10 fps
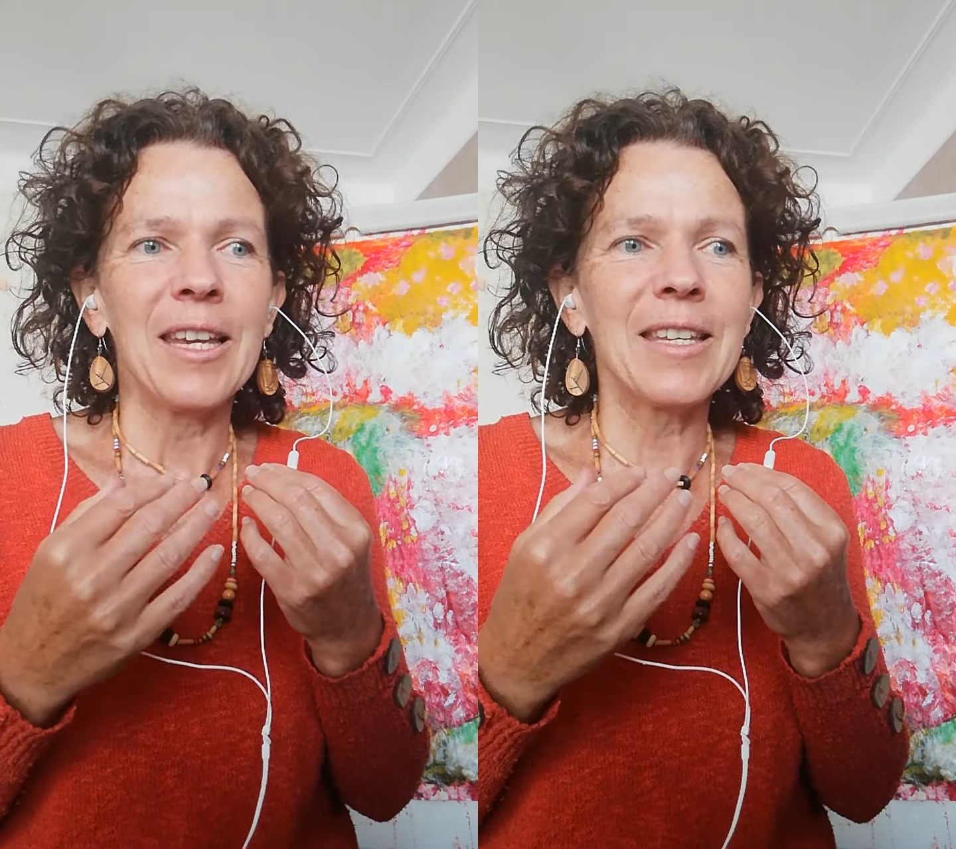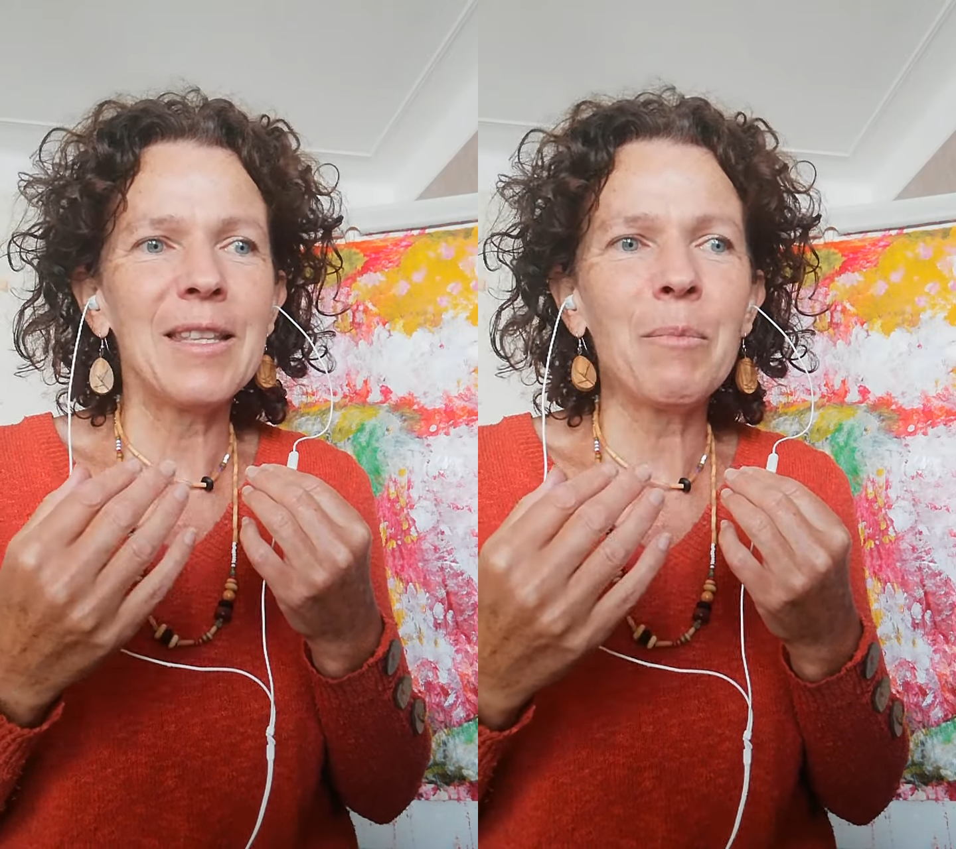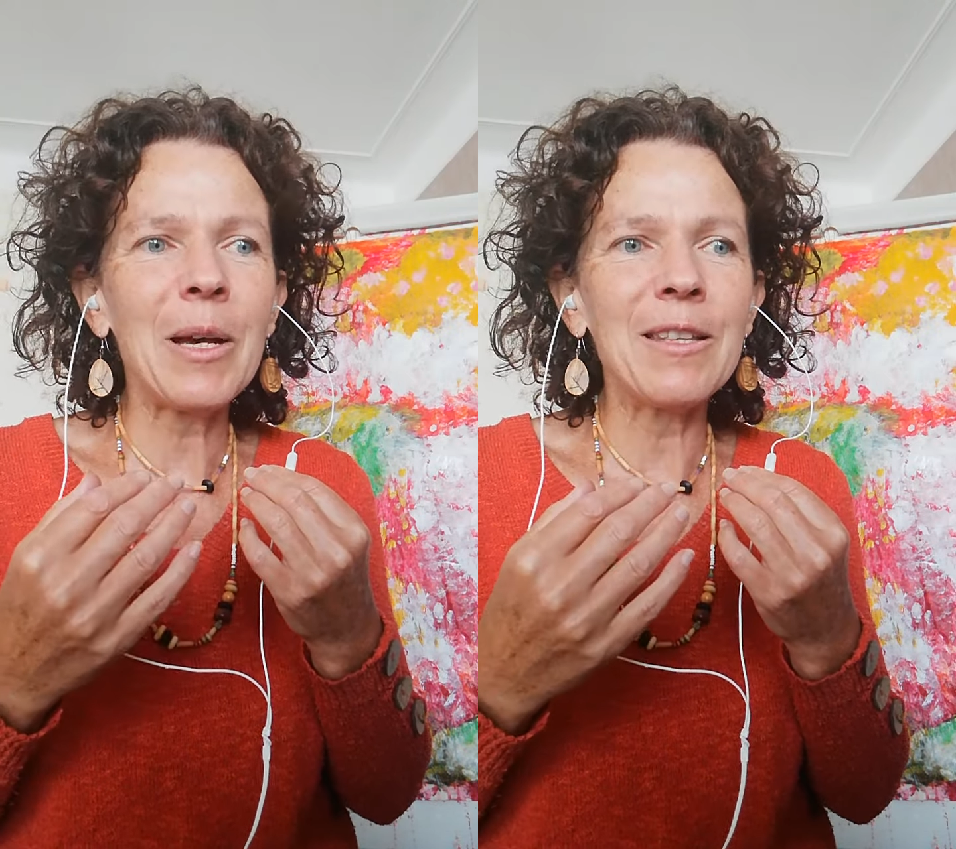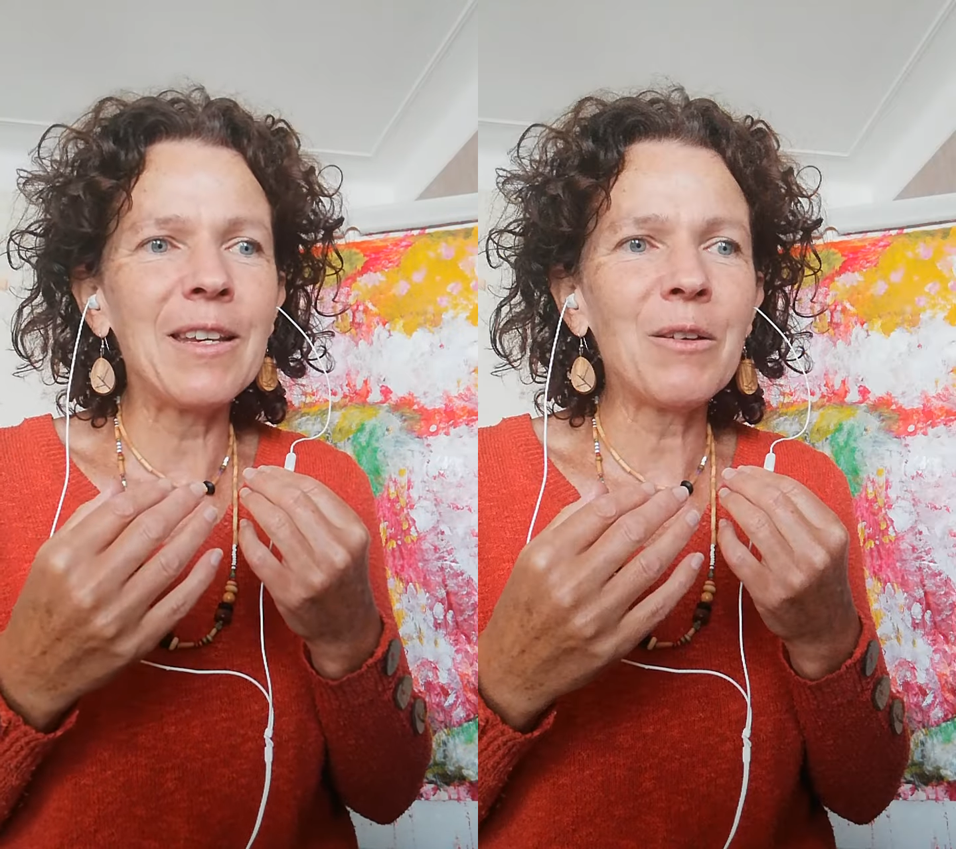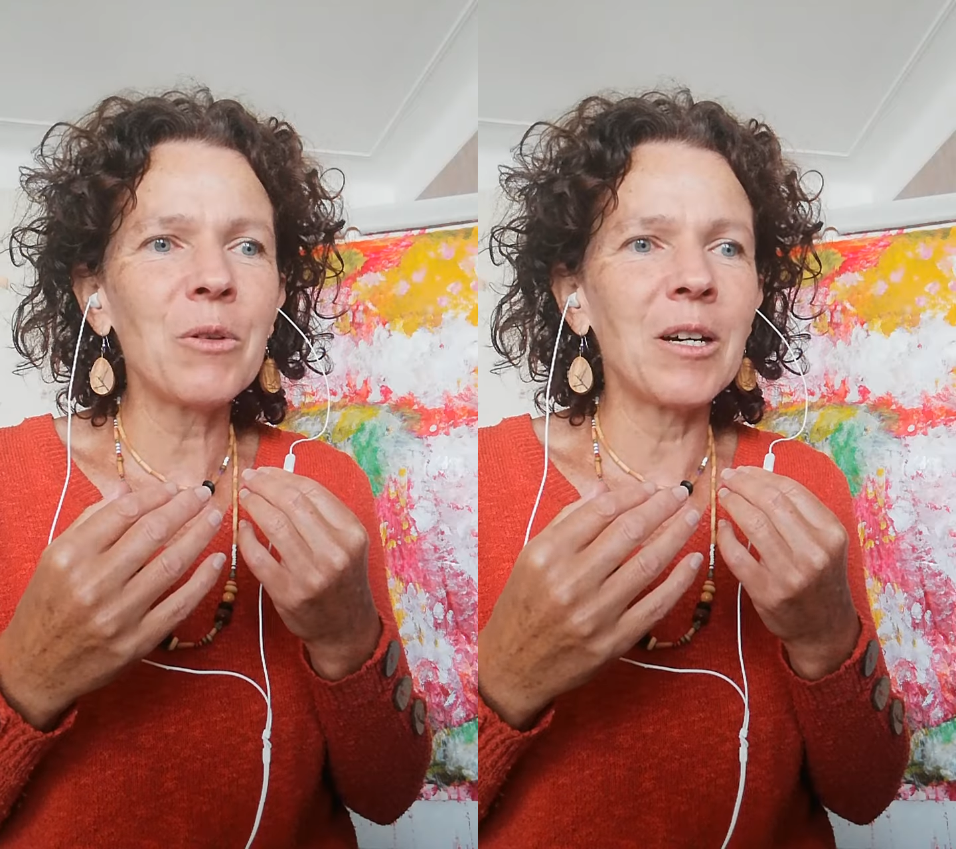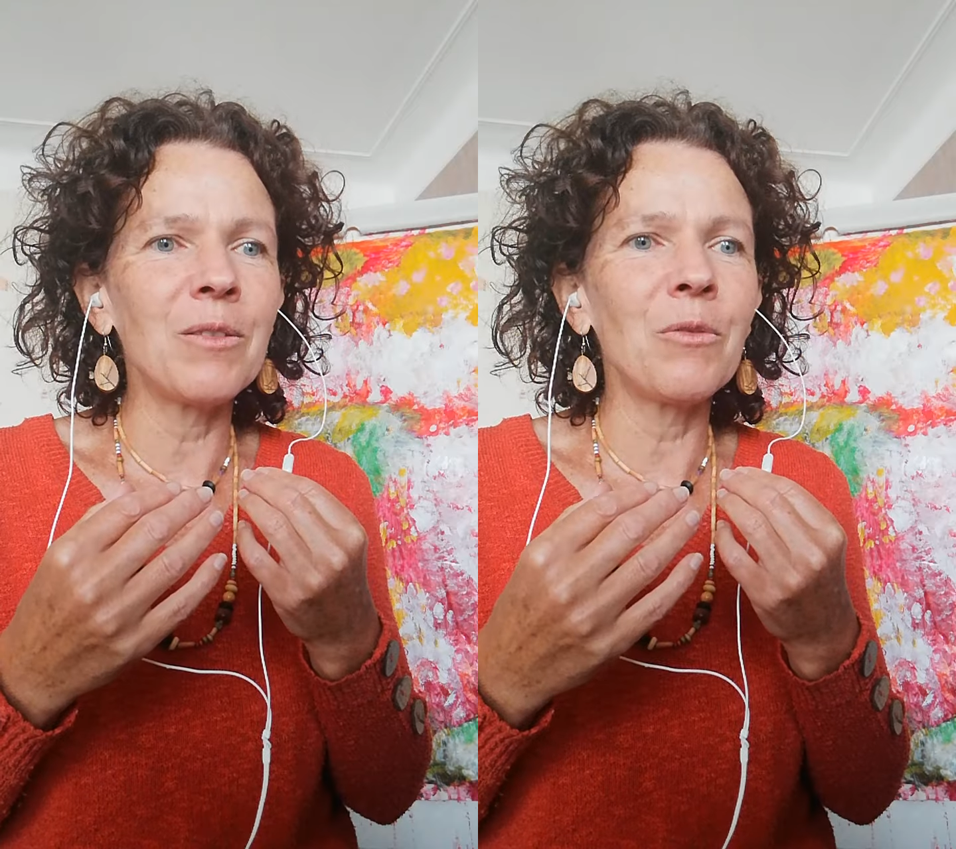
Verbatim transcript: qui n'est pas adéquat.